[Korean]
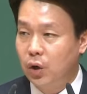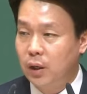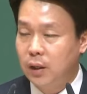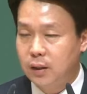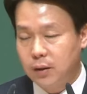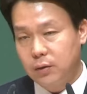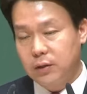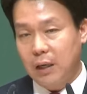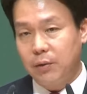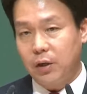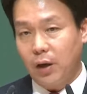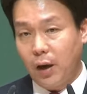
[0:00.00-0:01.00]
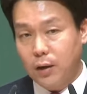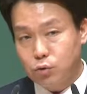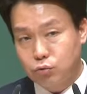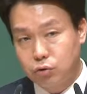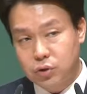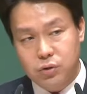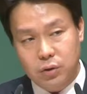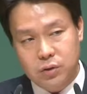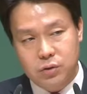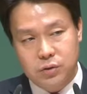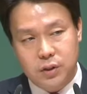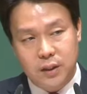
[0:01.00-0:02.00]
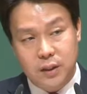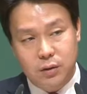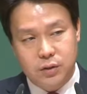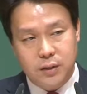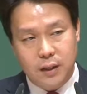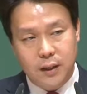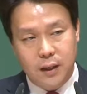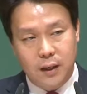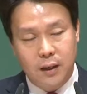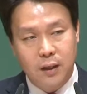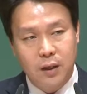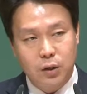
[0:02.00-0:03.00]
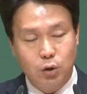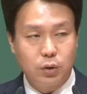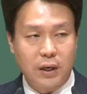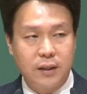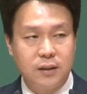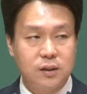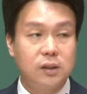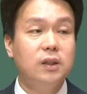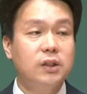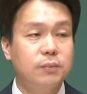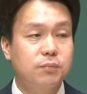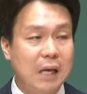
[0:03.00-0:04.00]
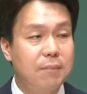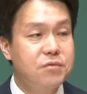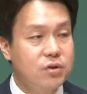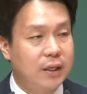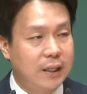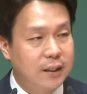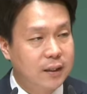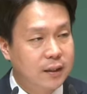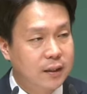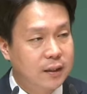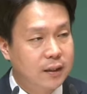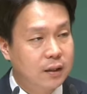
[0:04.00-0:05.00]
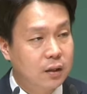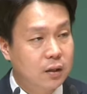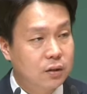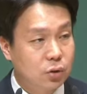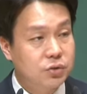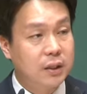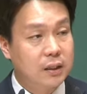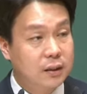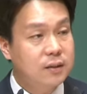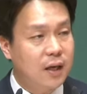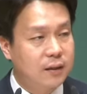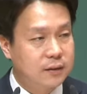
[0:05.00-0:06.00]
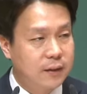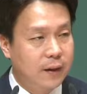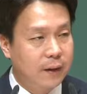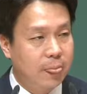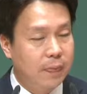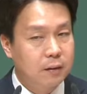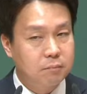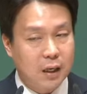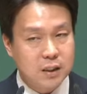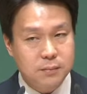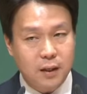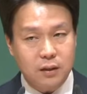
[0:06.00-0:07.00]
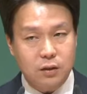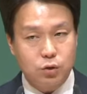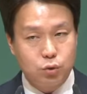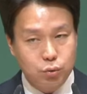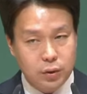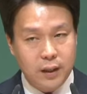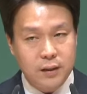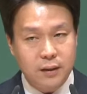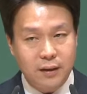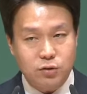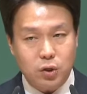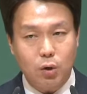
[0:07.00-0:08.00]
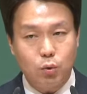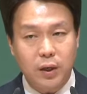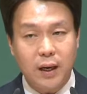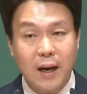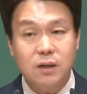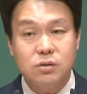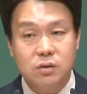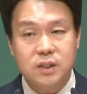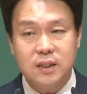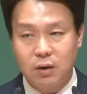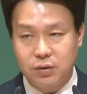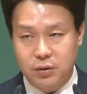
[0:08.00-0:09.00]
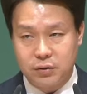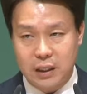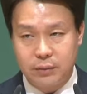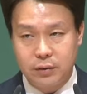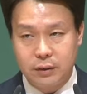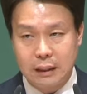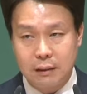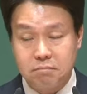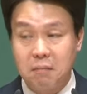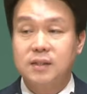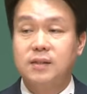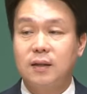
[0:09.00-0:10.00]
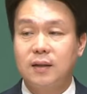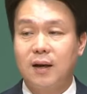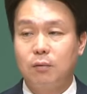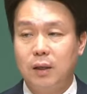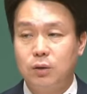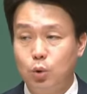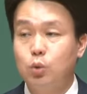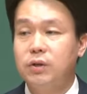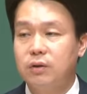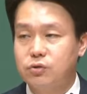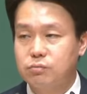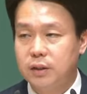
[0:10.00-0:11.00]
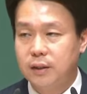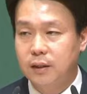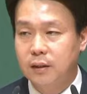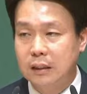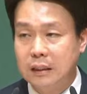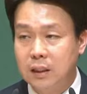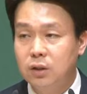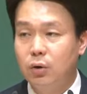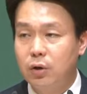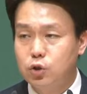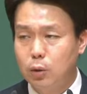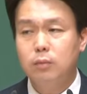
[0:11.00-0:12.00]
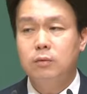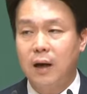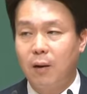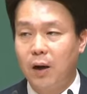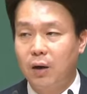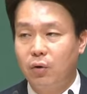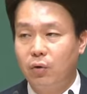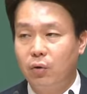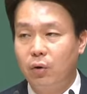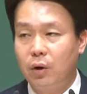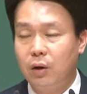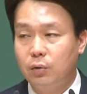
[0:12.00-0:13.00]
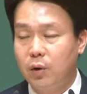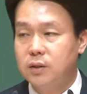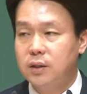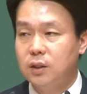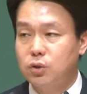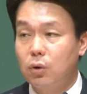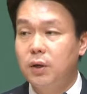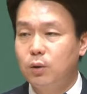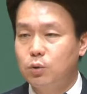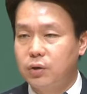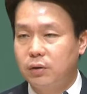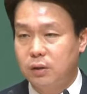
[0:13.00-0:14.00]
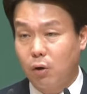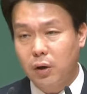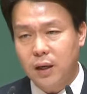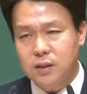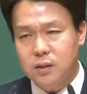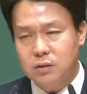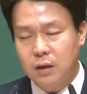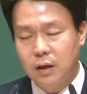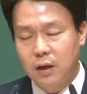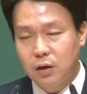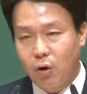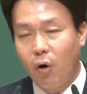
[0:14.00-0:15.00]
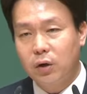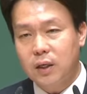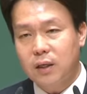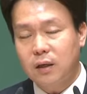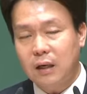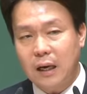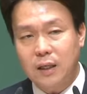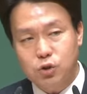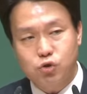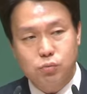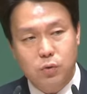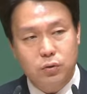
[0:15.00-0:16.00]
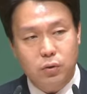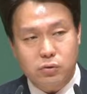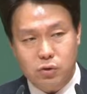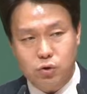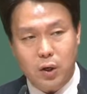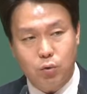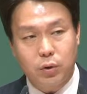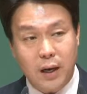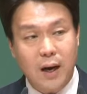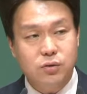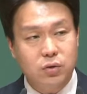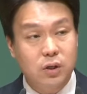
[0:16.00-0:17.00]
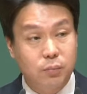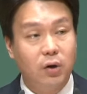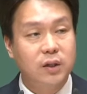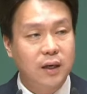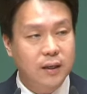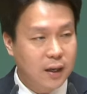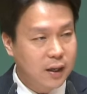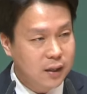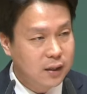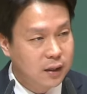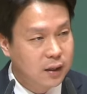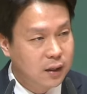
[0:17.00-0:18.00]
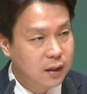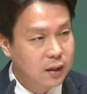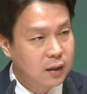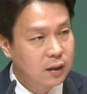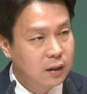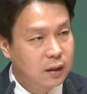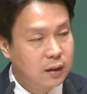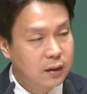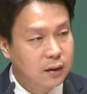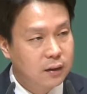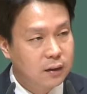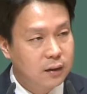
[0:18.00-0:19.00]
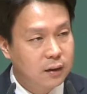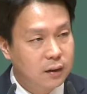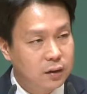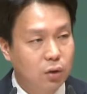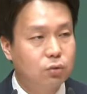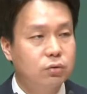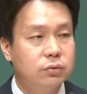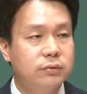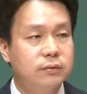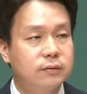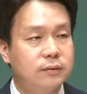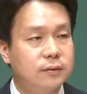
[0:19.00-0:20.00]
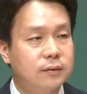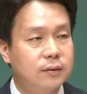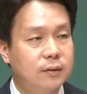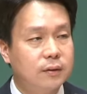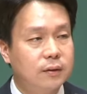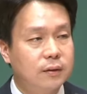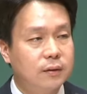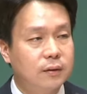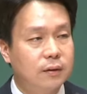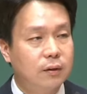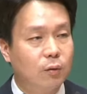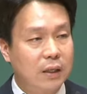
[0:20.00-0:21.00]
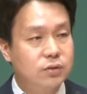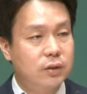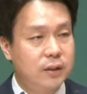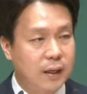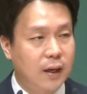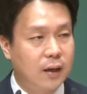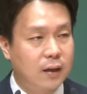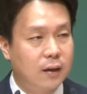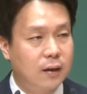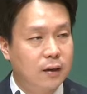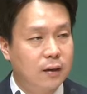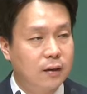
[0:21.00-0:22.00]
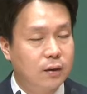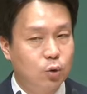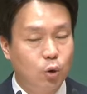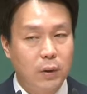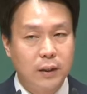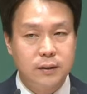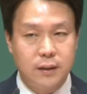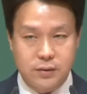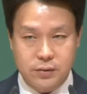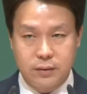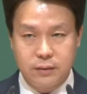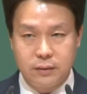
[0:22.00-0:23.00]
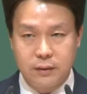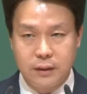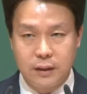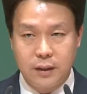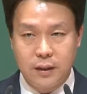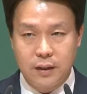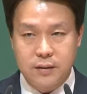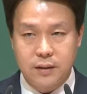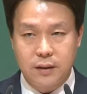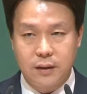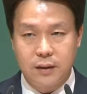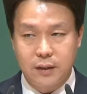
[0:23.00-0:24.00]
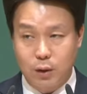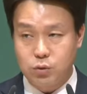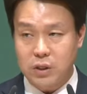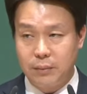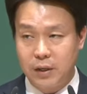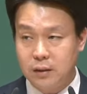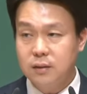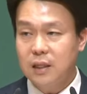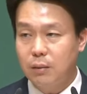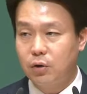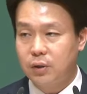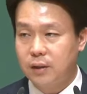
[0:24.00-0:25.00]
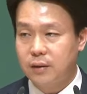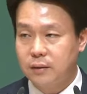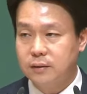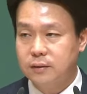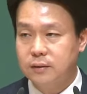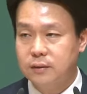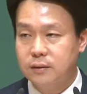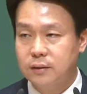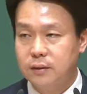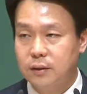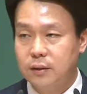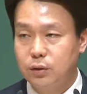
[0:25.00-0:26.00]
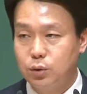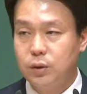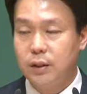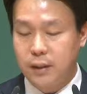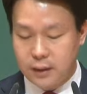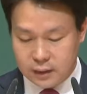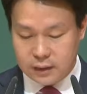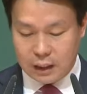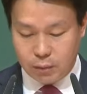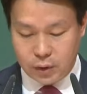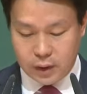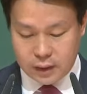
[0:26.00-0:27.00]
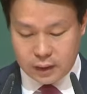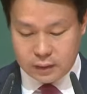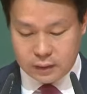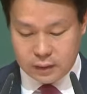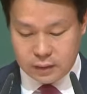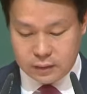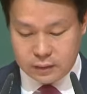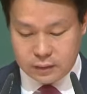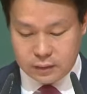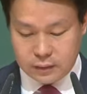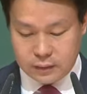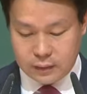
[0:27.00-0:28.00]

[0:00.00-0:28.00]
그런 다음에 계속 국지적인 전쟁이 이어지다가 결국 AD 73년에 전쟁이 끝나는데 마지막 유대인들의 최후의 항전지가 어디였냐면 마사다라고 하는 요새였습니다. 인터넷 쳐보면 나와요. 굉장히 천의 요새인데 거기까지 거기까지 숨어들어서 최후의 항전을 벌이다가 어, 결국은 어, 완전히 다 로마에 의해서 이제 예루살렘이 끝나버리게 되는 유대인들이 끝나버리게 되는 그런